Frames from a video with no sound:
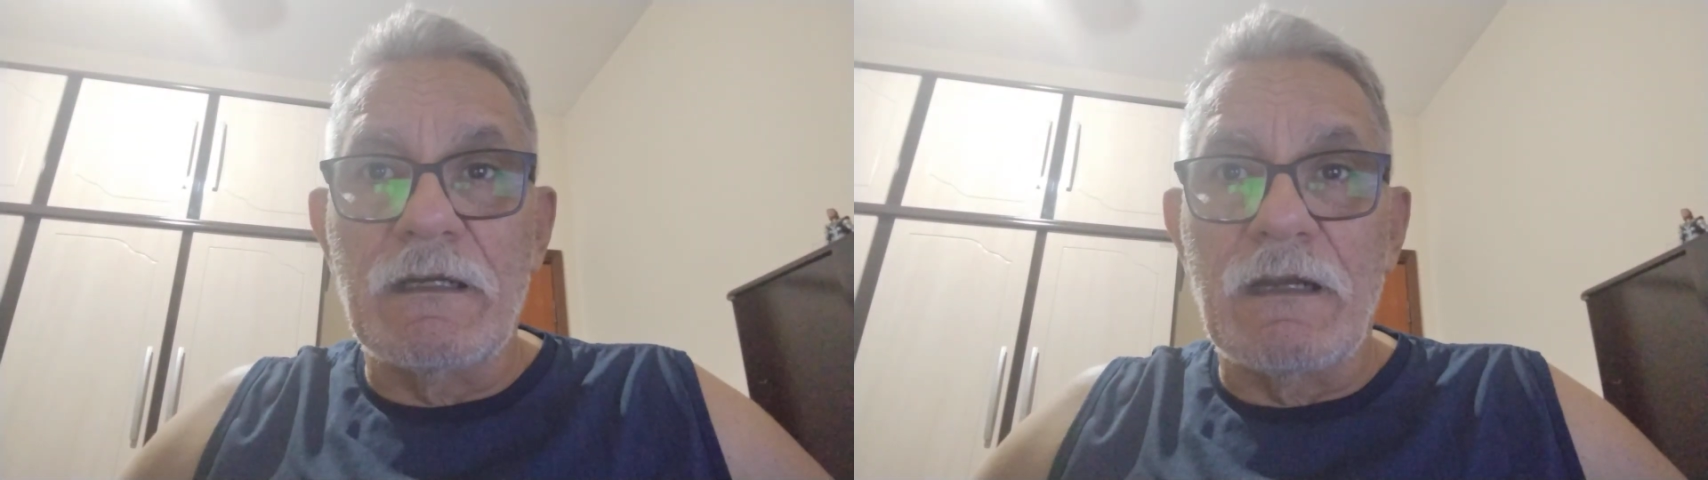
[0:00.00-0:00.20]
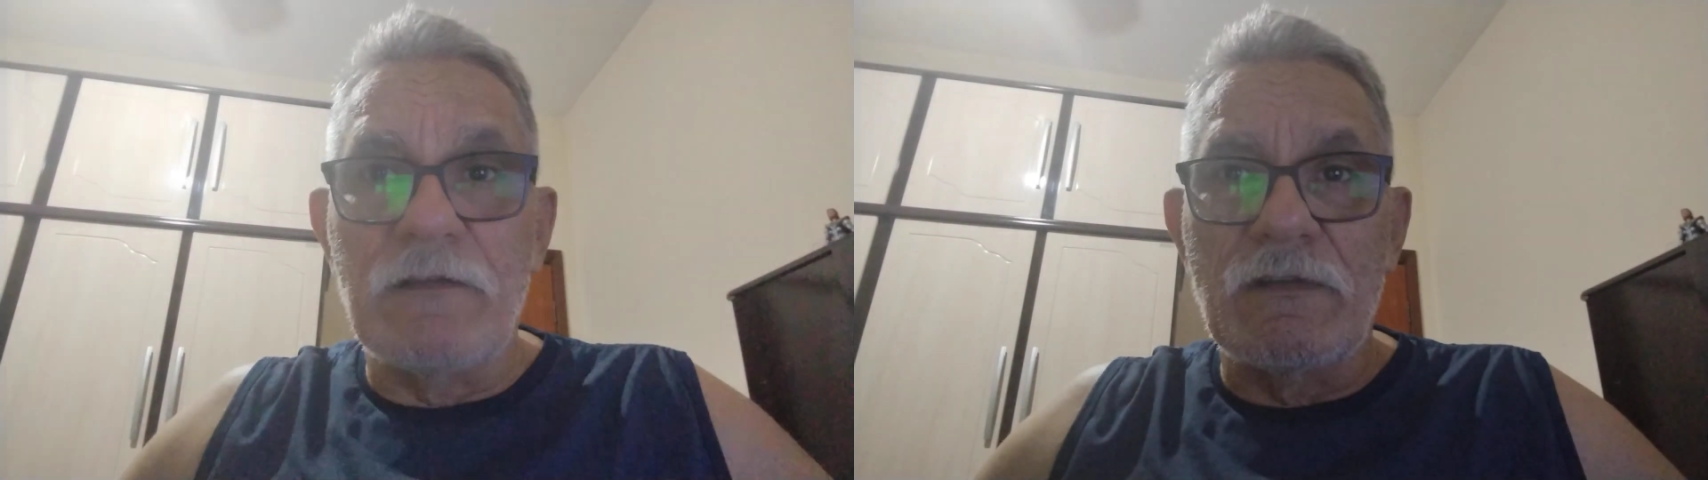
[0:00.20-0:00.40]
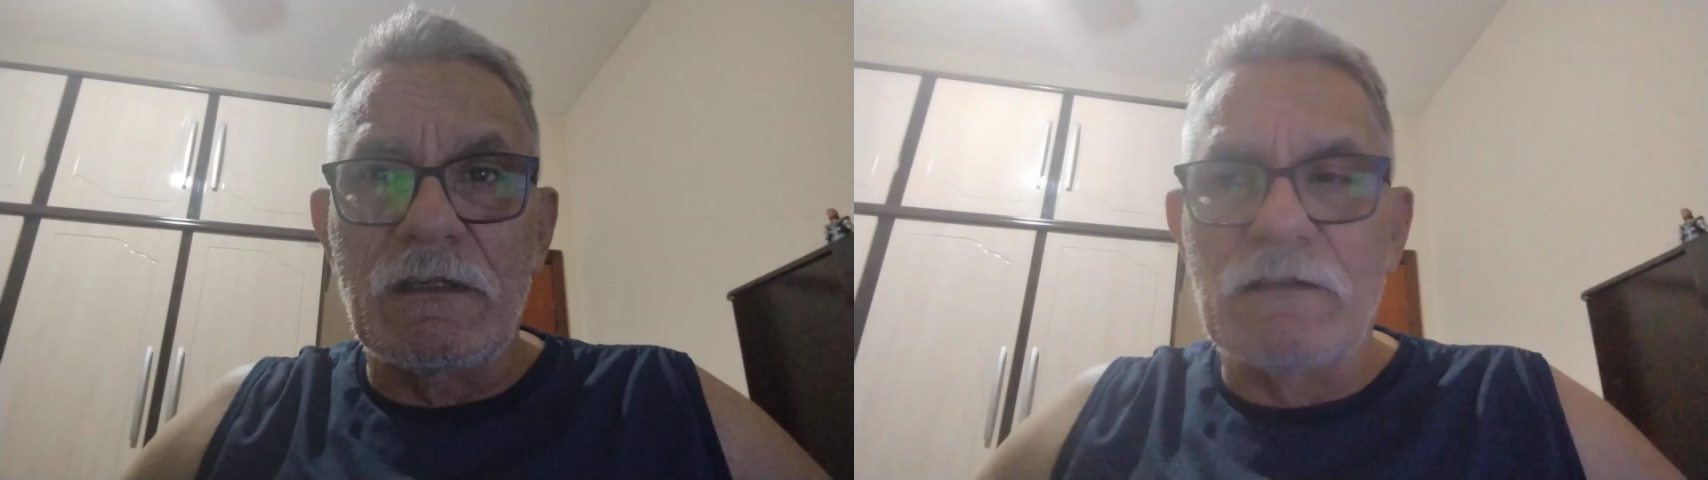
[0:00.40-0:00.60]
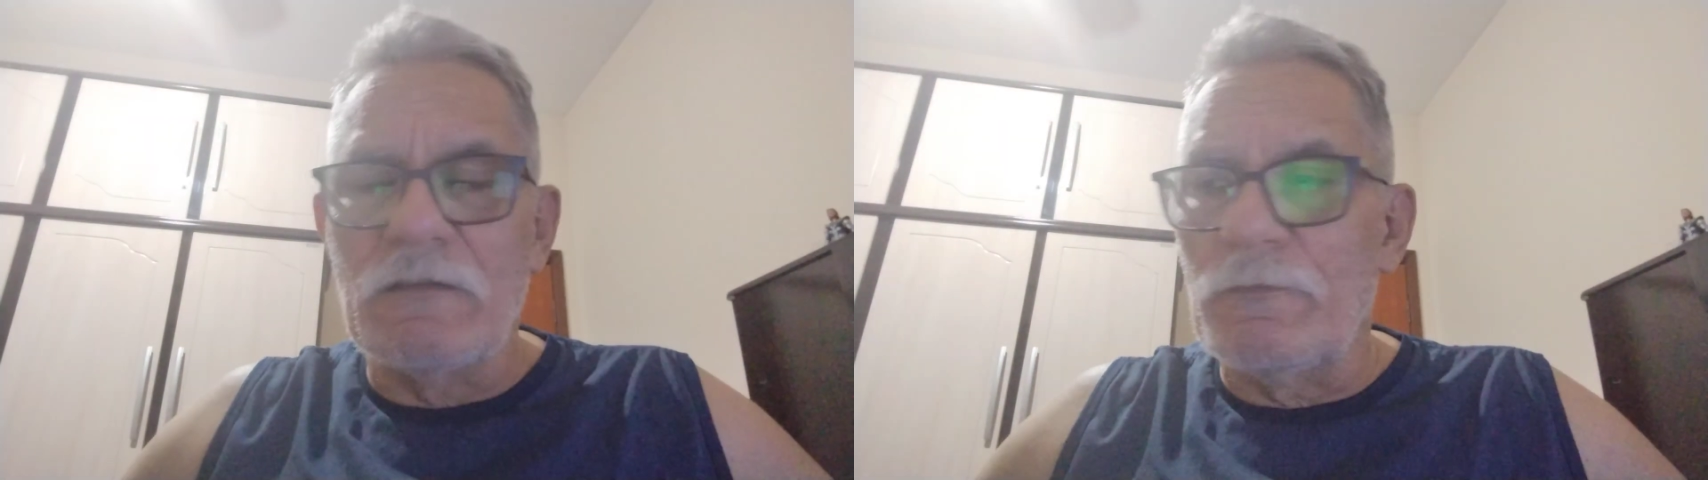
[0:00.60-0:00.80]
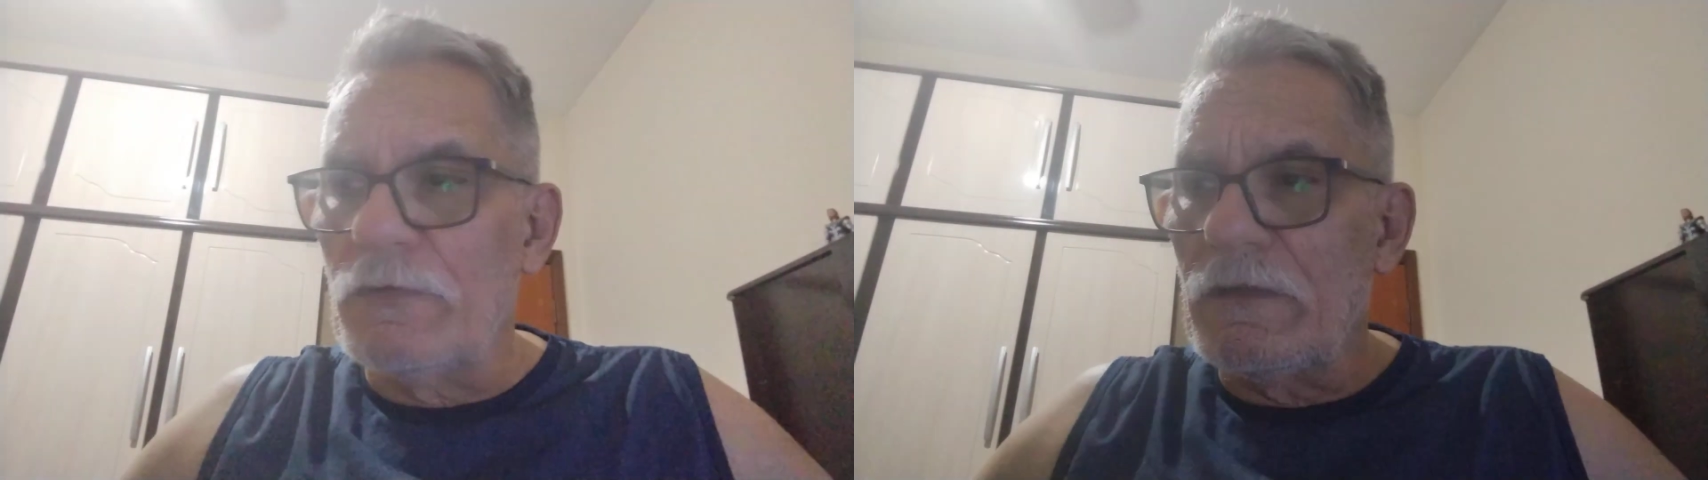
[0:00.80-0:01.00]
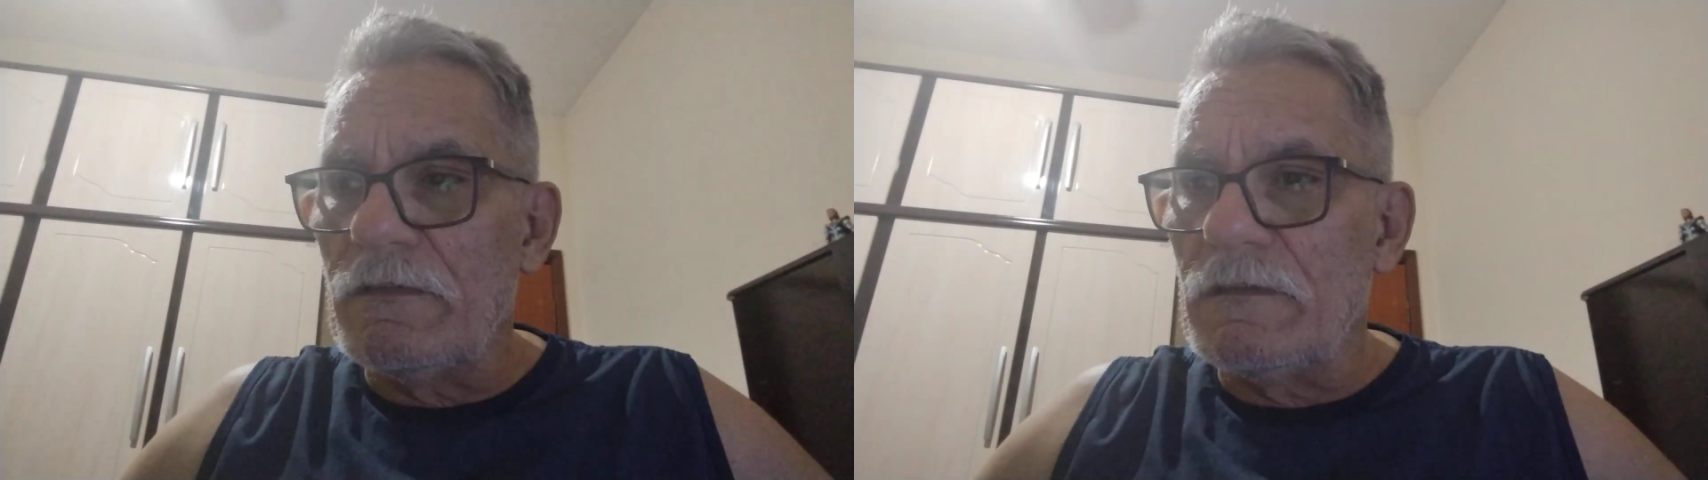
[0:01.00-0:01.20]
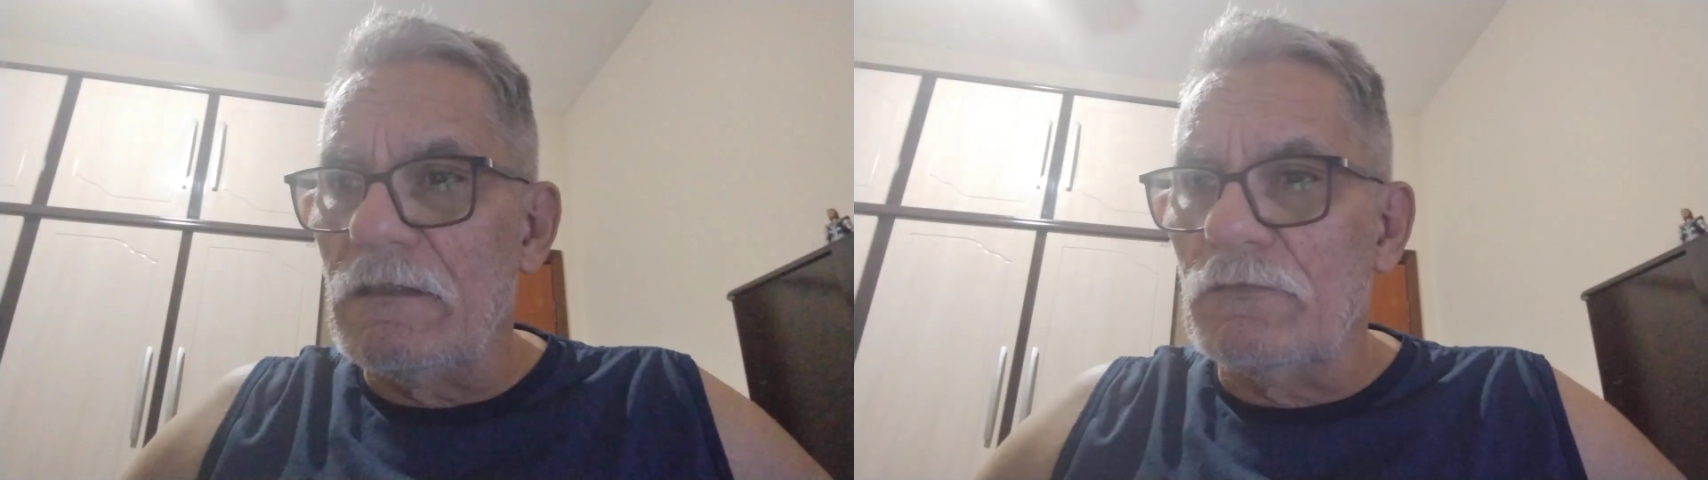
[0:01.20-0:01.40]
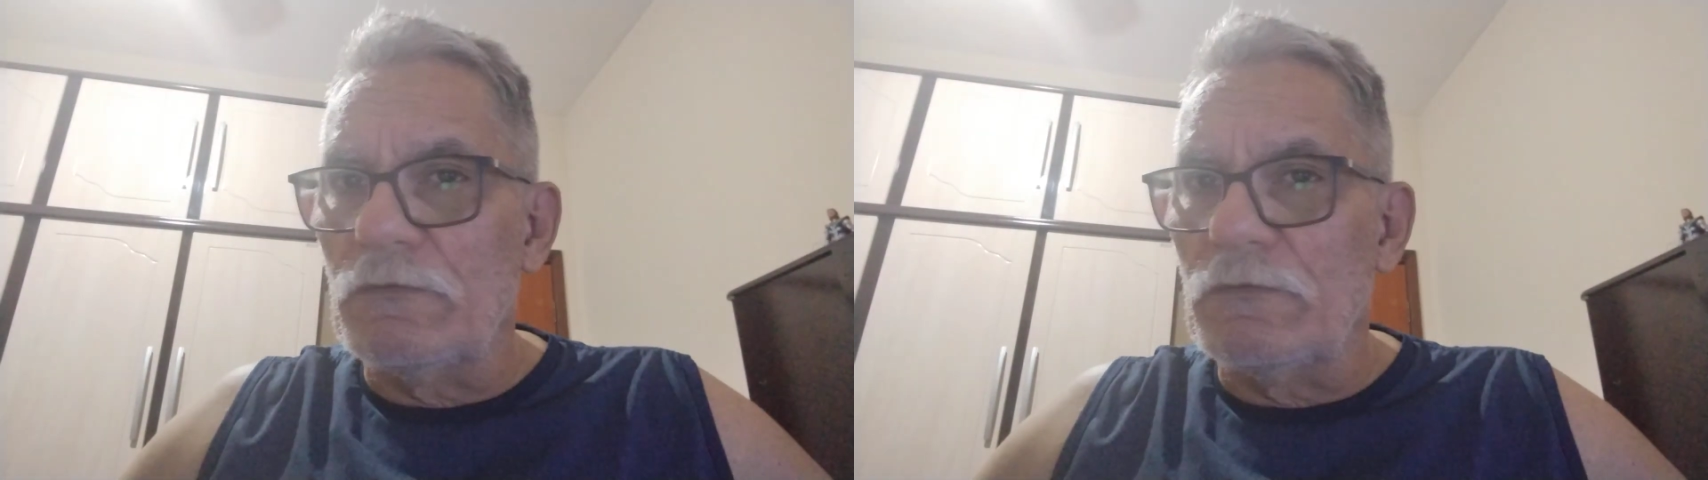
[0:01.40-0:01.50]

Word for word: análise de questão por questão.